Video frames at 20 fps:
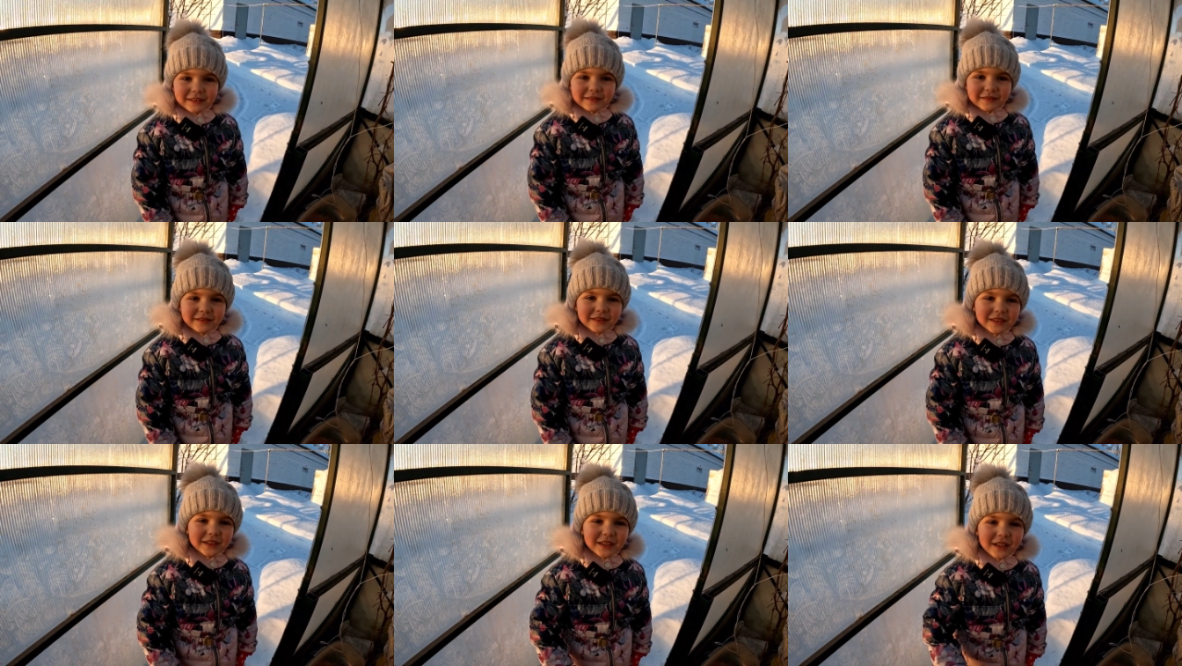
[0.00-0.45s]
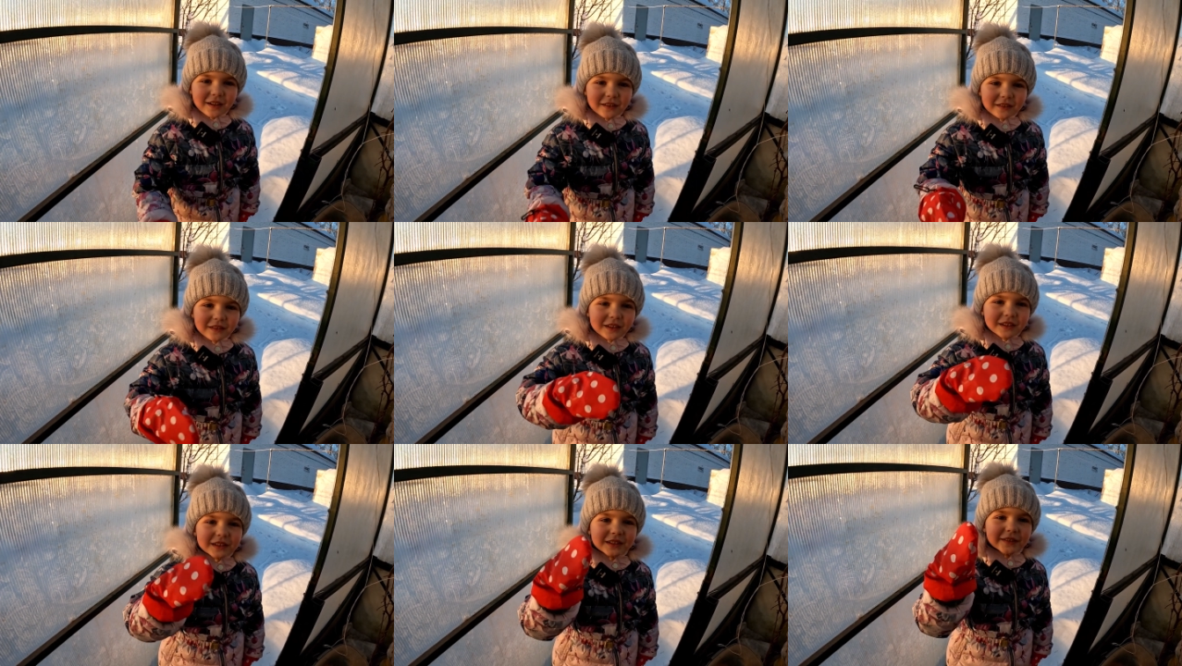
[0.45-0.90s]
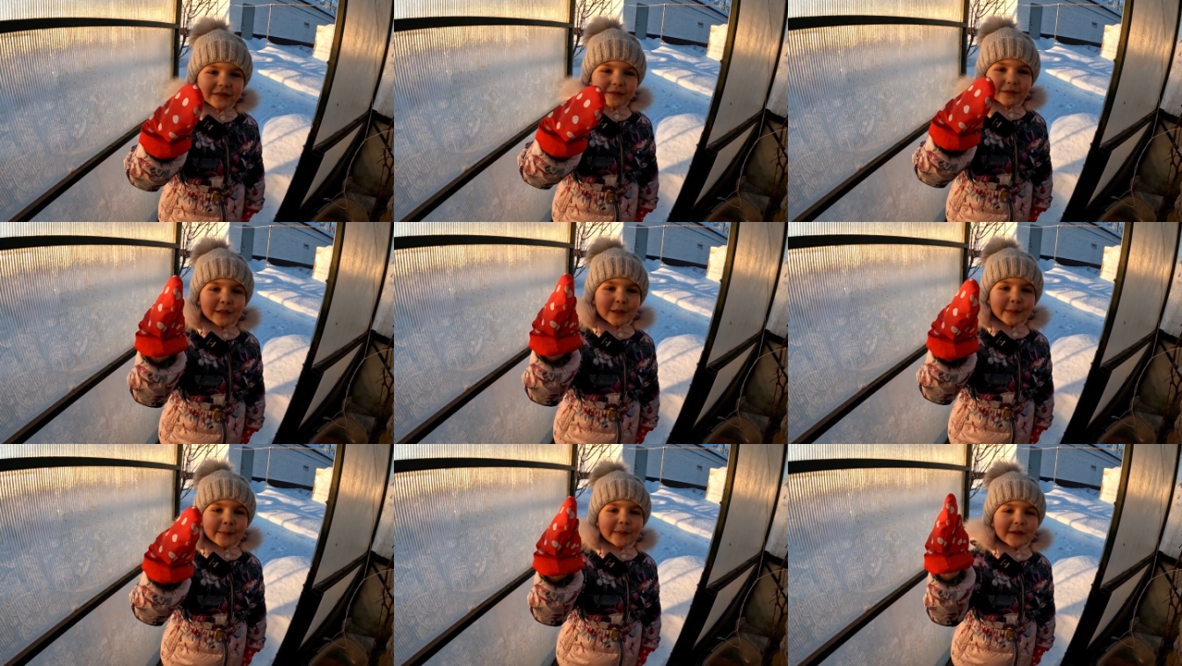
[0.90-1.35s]
Это колокольчик.
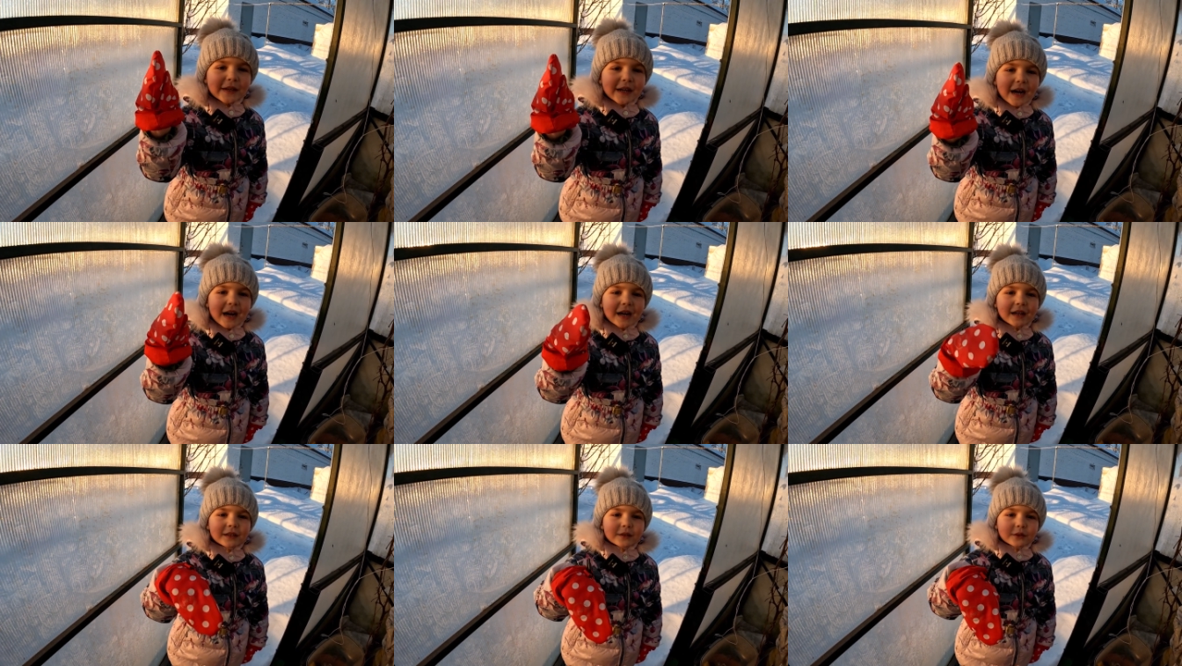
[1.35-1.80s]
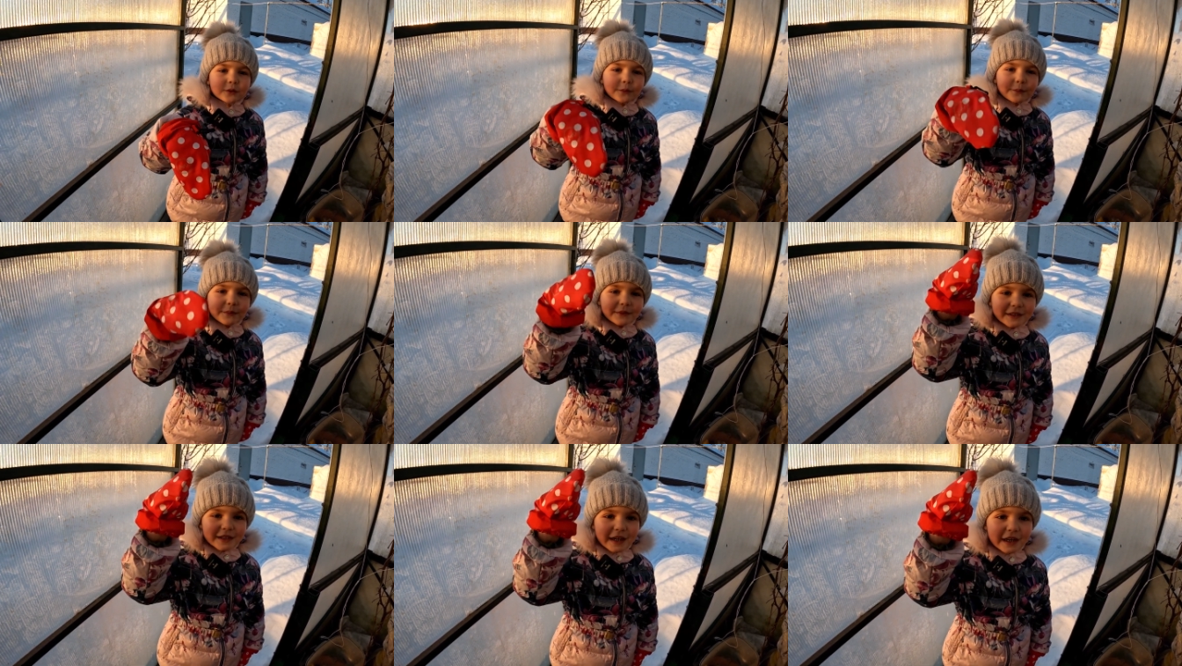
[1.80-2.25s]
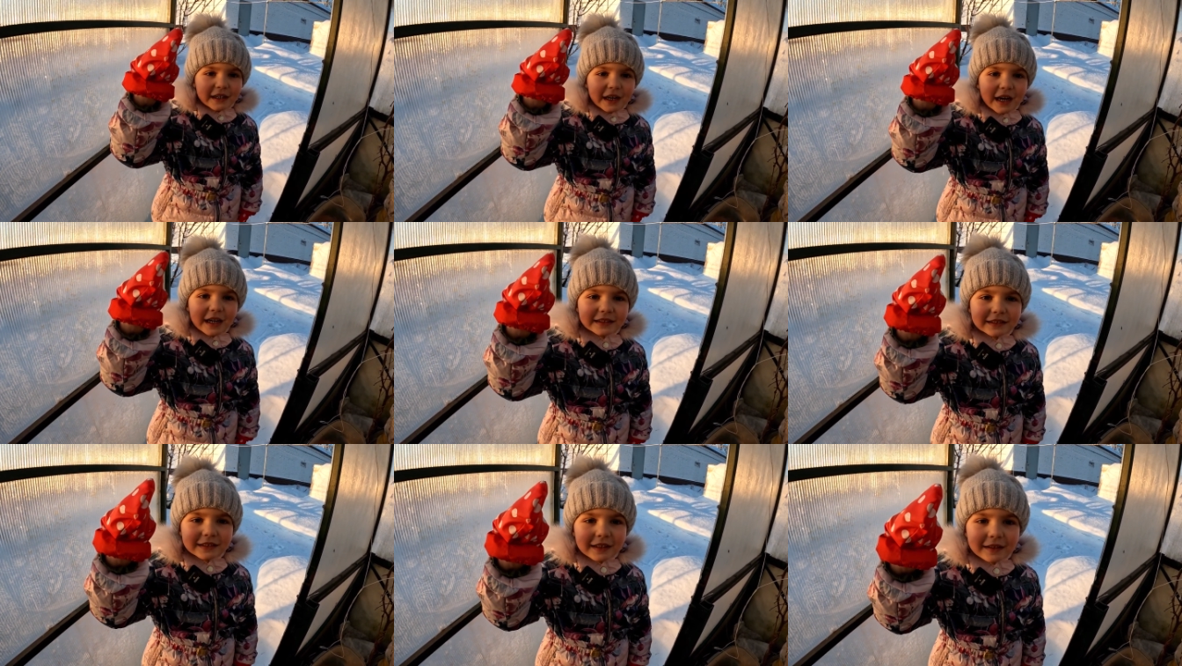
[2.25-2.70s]
Всем пока. Ну, На
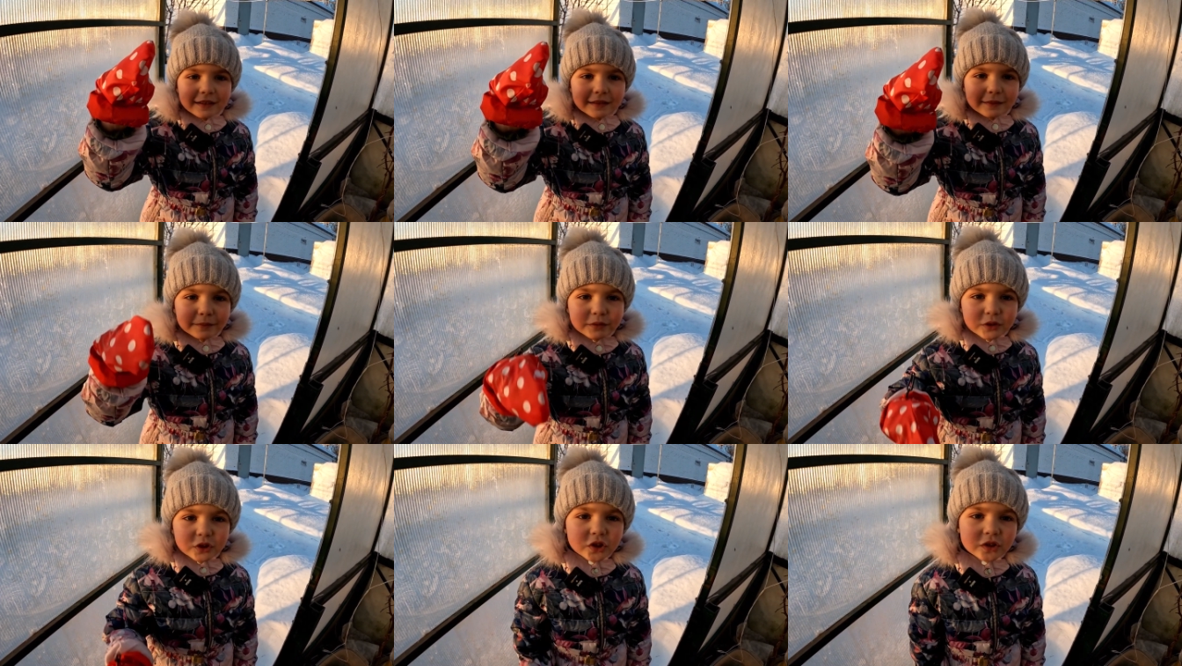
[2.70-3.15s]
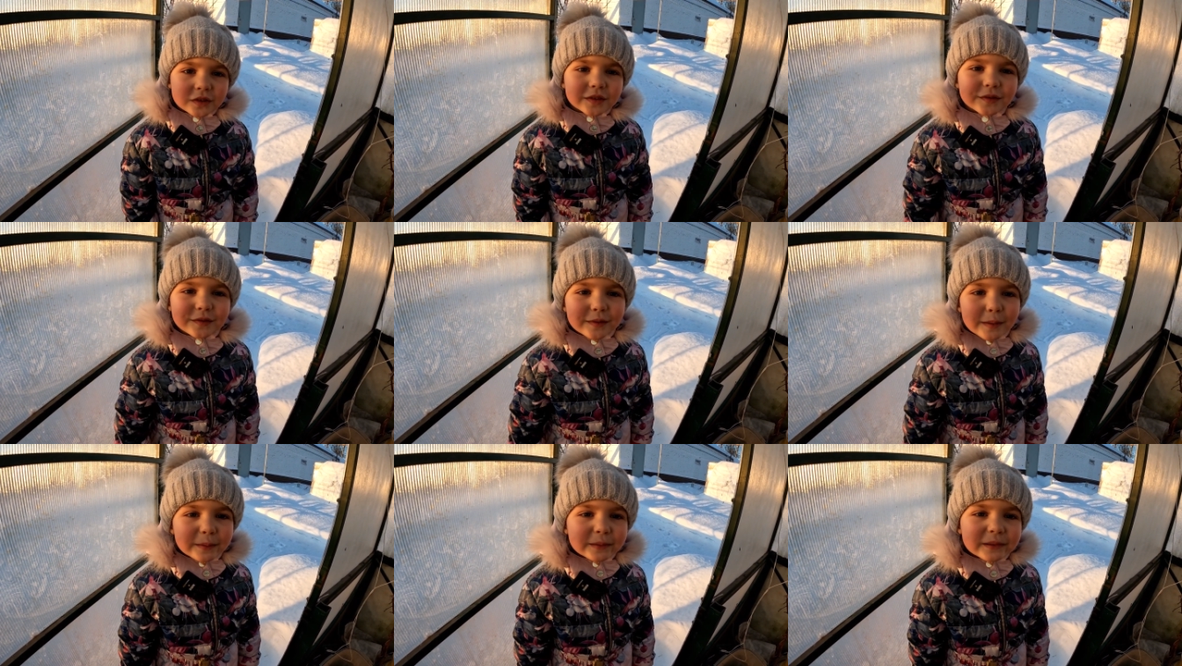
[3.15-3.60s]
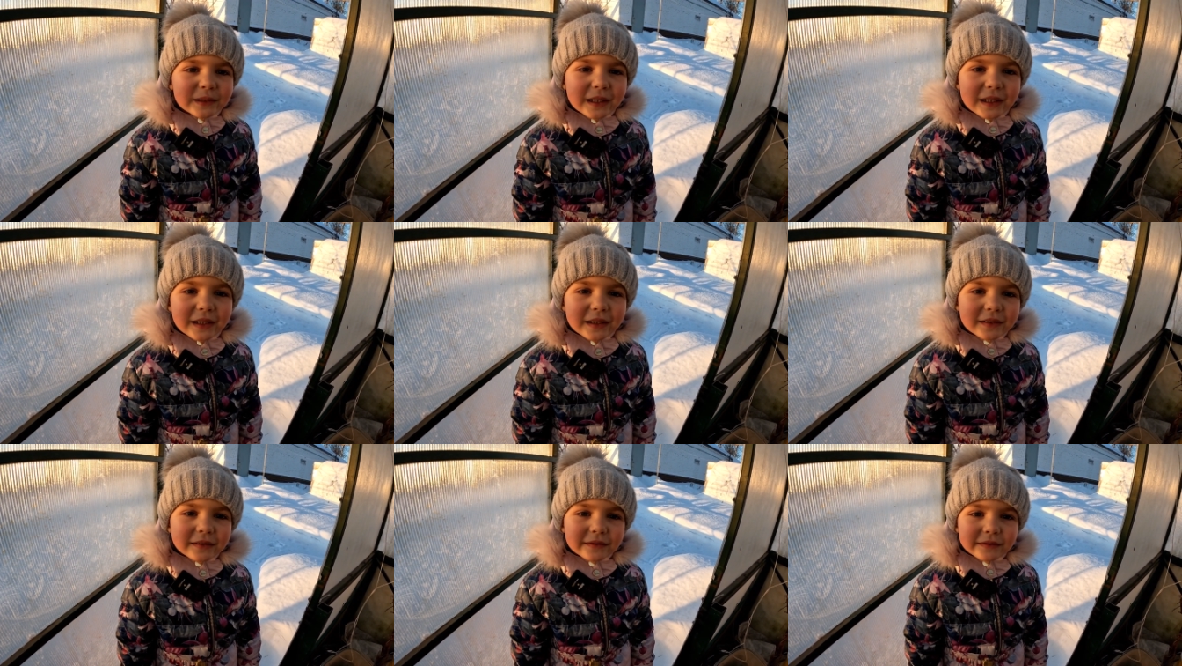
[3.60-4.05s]
пасаран. Пишите в
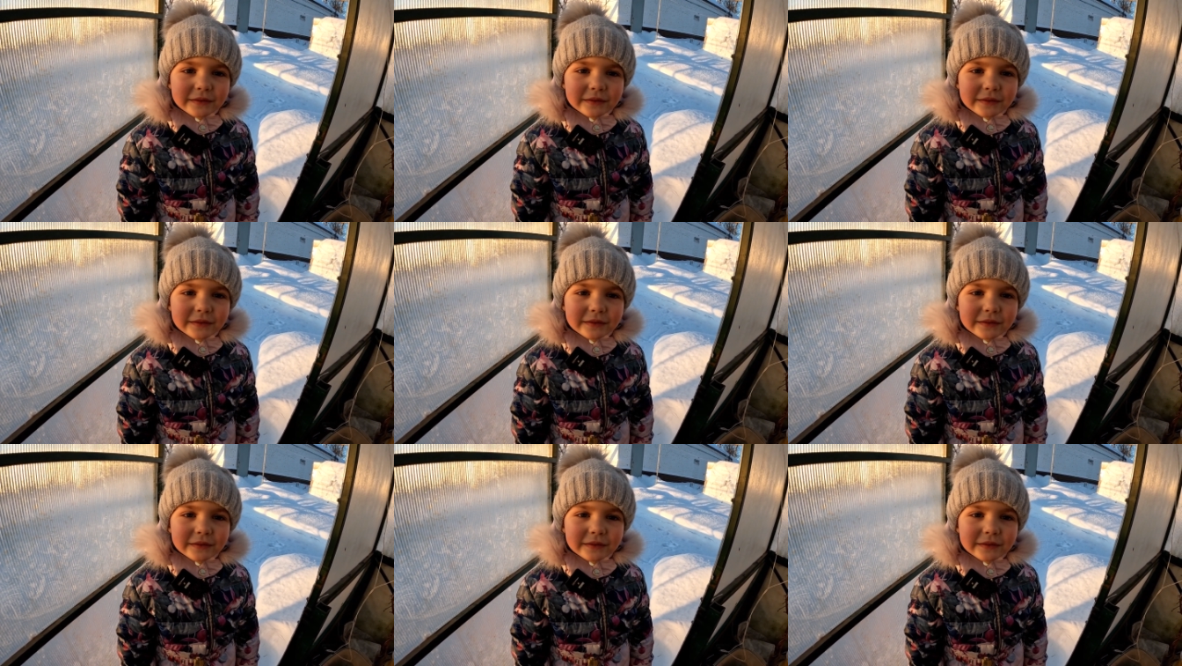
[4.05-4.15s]
комментариях.